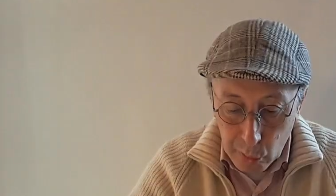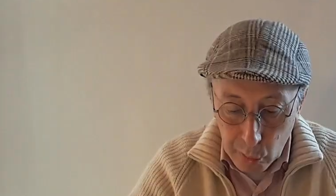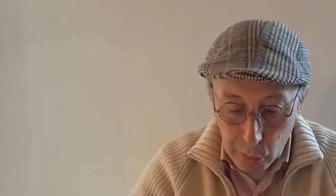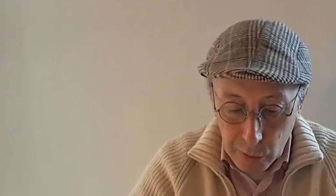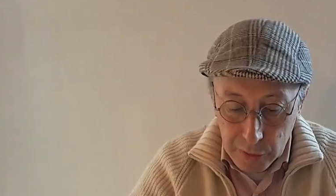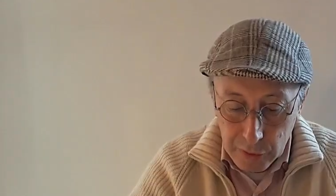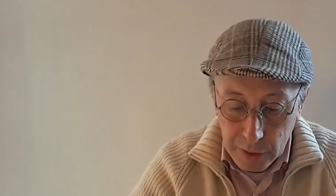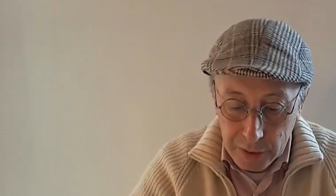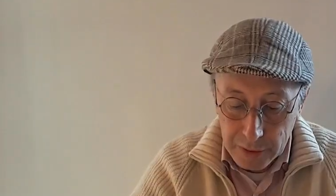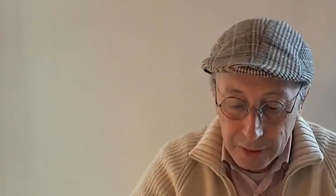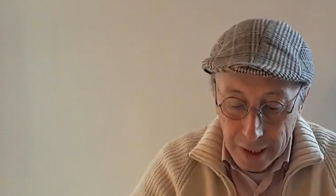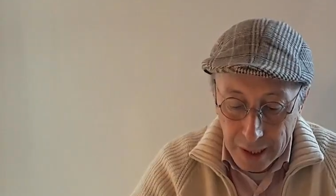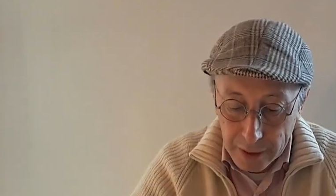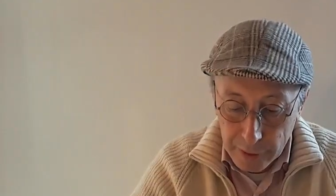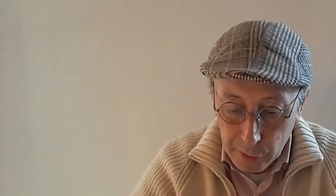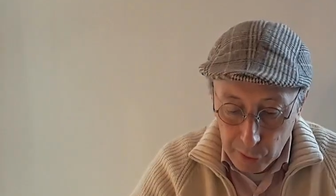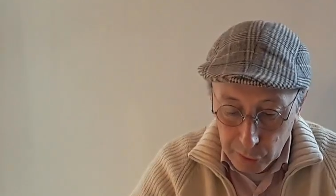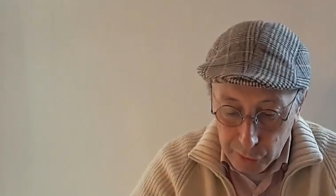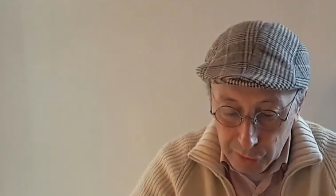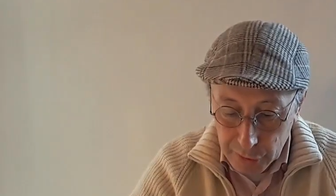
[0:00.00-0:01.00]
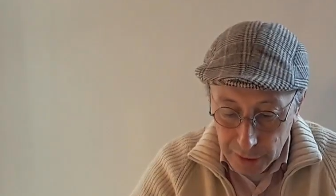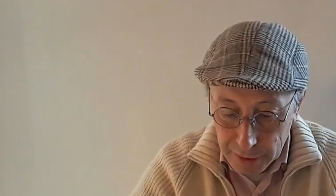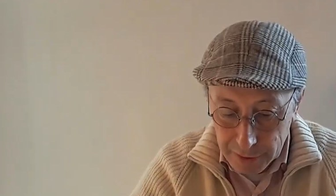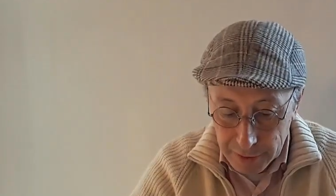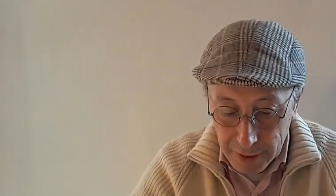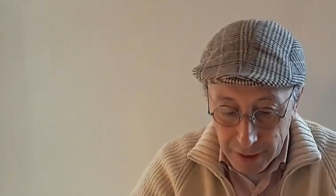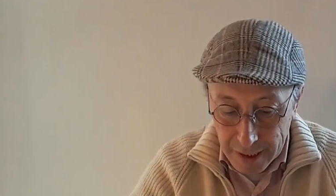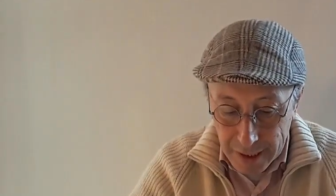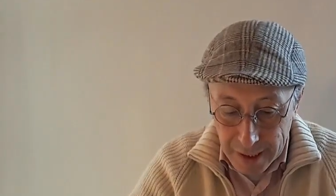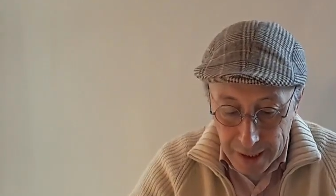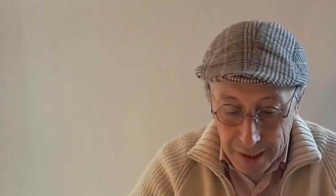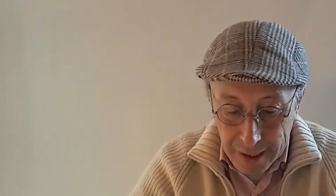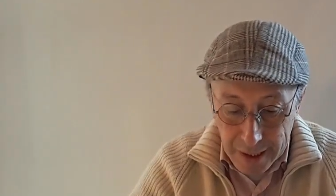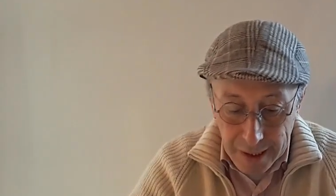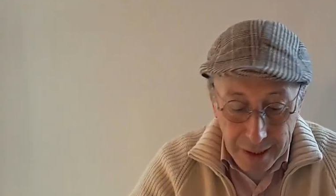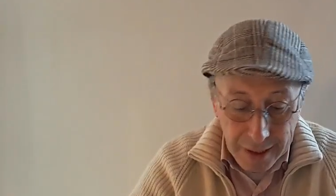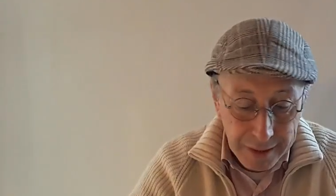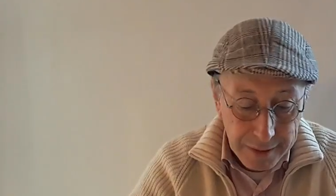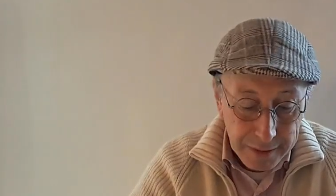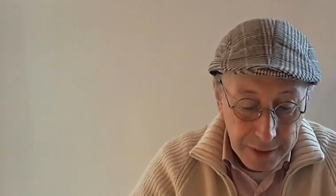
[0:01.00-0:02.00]
dulces las noches
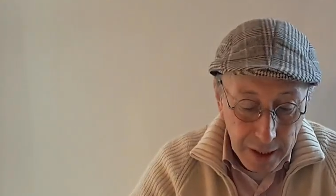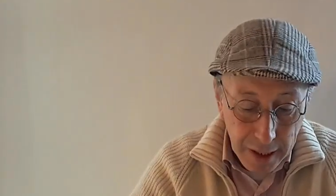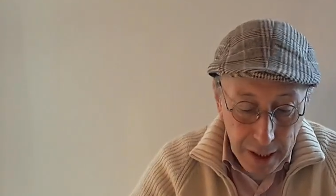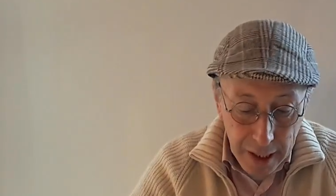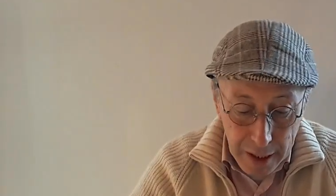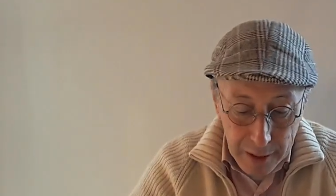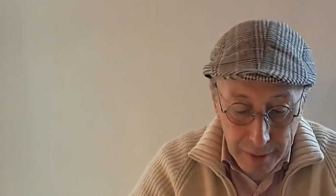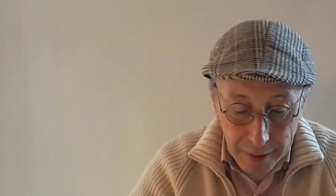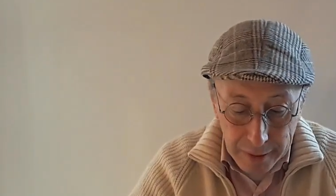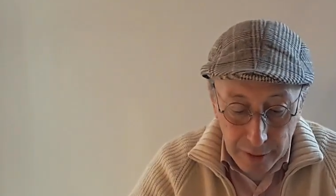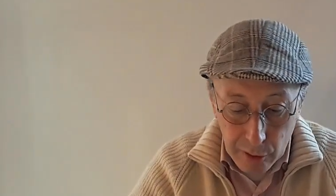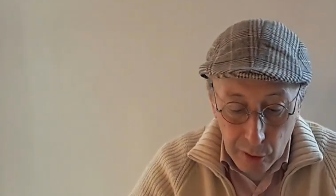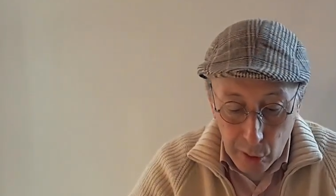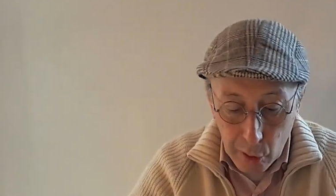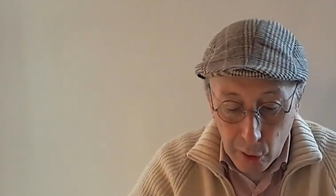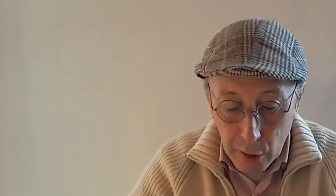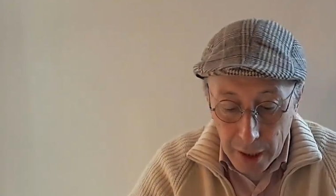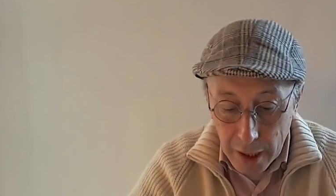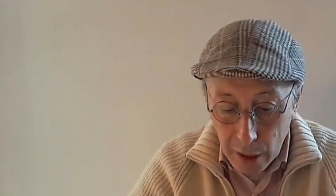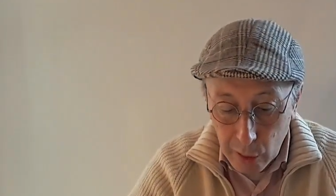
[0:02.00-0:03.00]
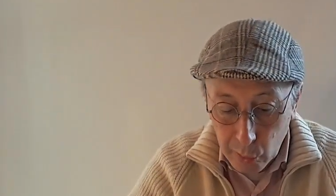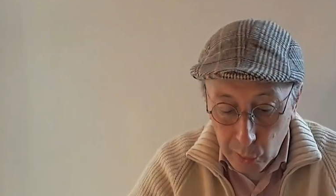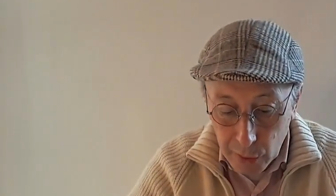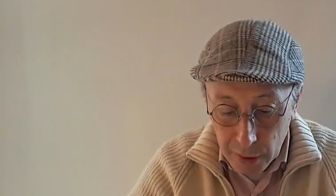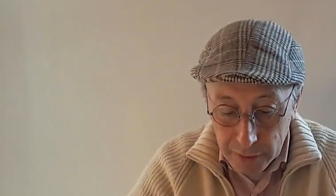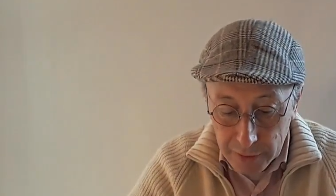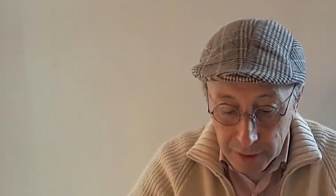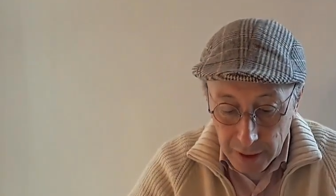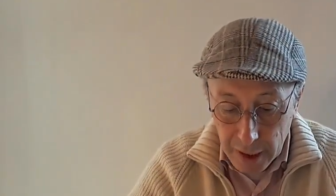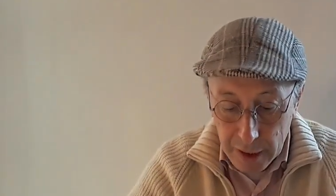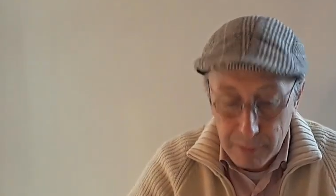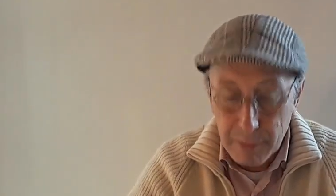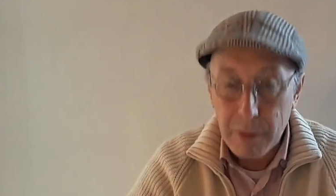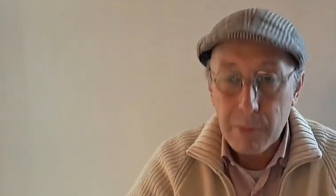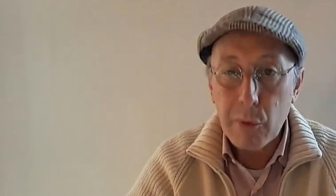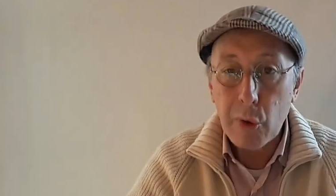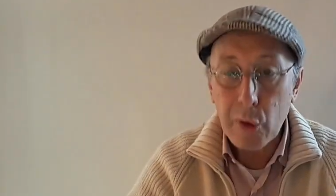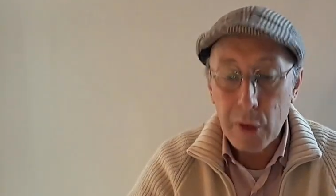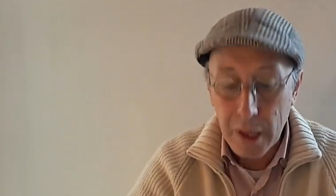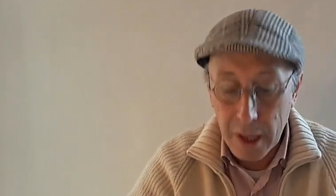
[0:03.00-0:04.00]
en que se elevan los laudes en
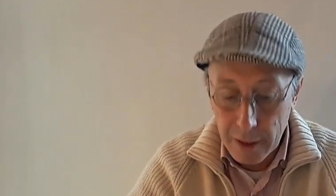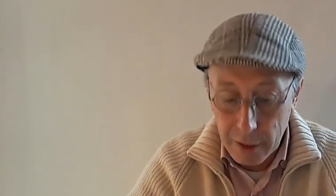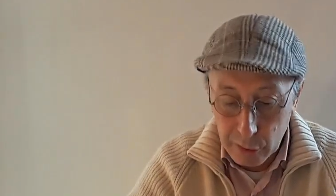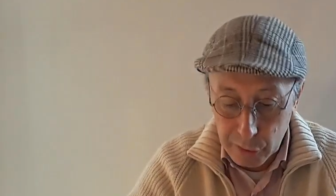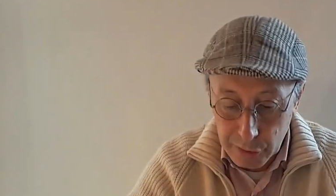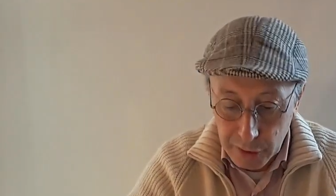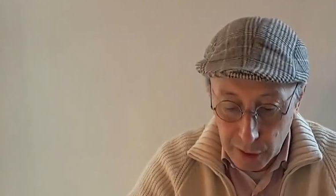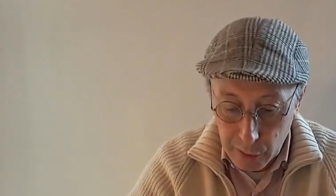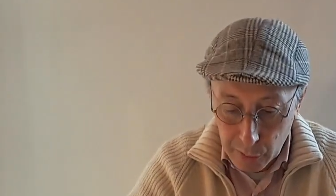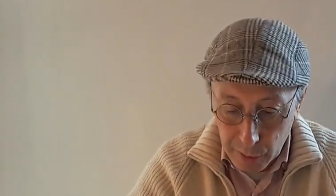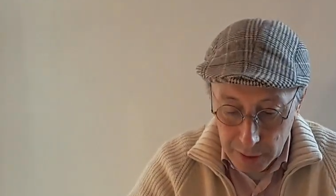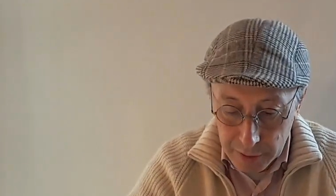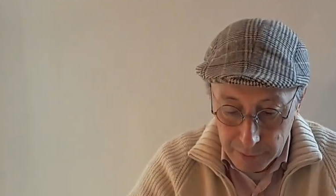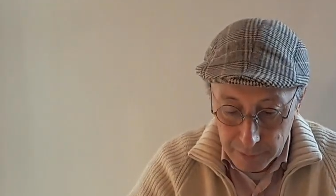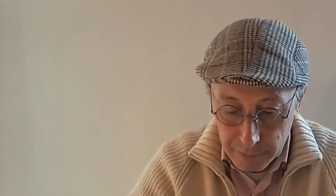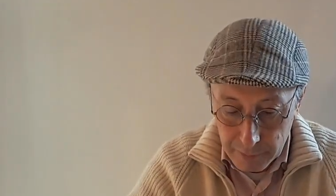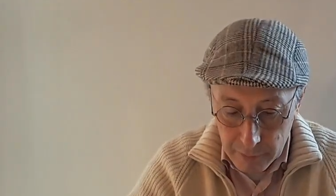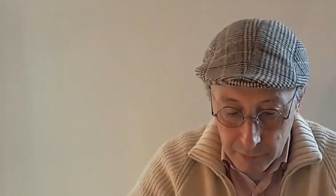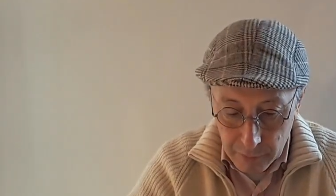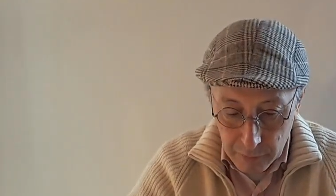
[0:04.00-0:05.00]
memoria de los héroes.